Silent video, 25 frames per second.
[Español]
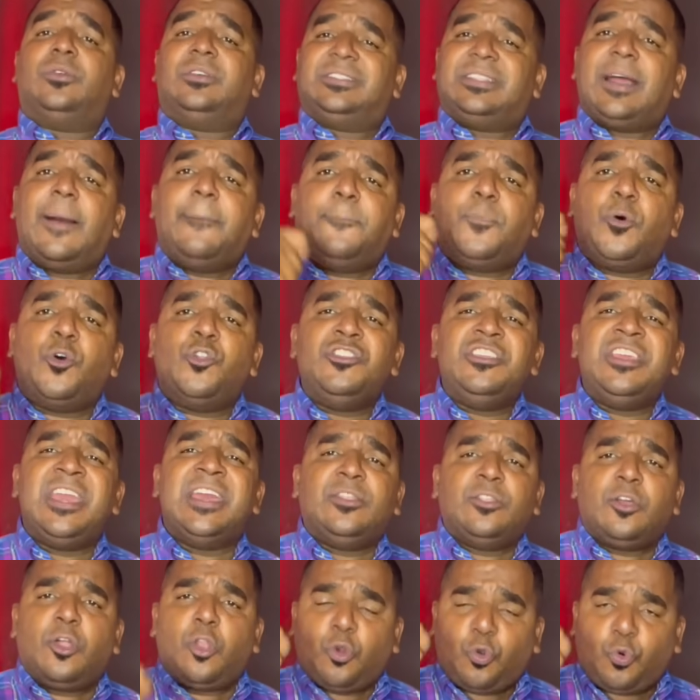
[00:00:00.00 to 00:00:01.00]
que están
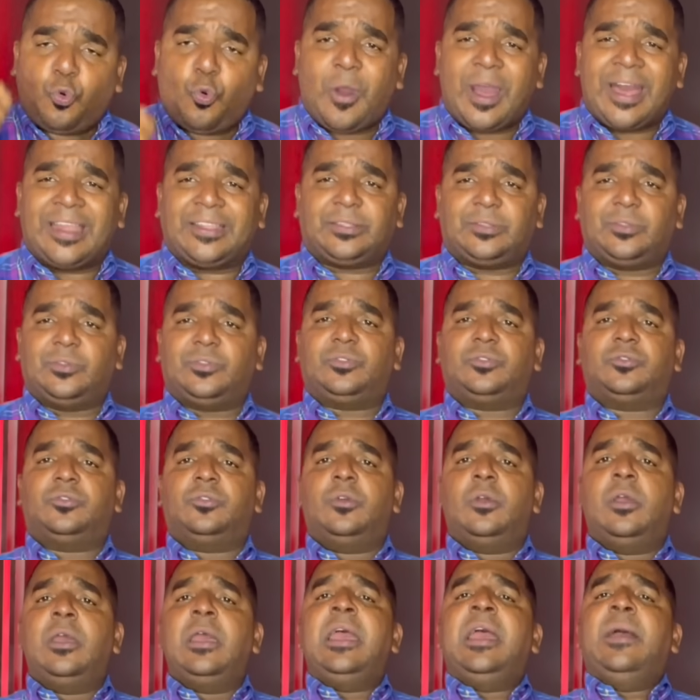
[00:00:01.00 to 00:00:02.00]
poniendo los cuartos
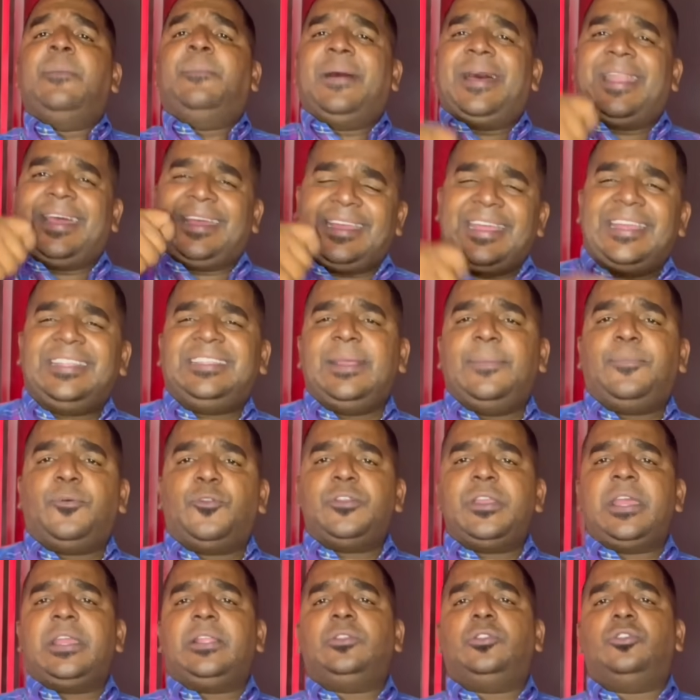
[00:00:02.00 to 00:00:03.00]
para que este
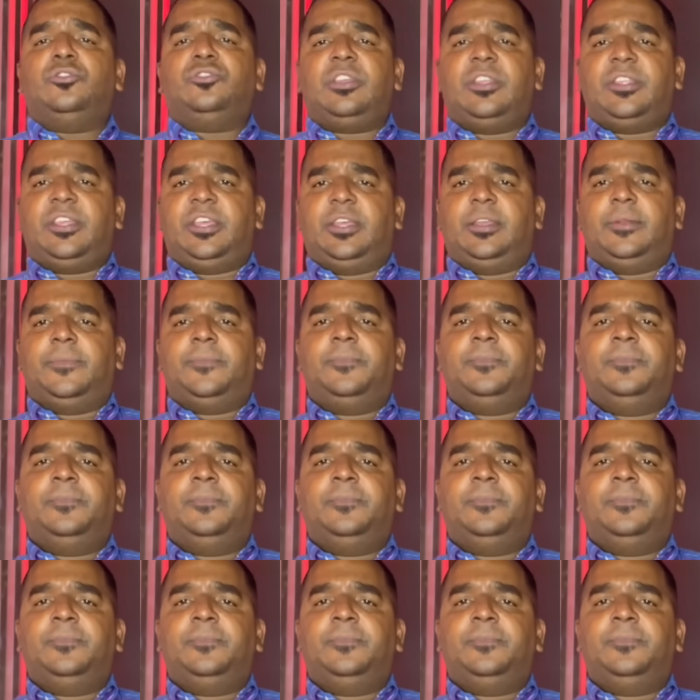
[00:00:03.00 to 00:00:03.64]
proyecto se dé.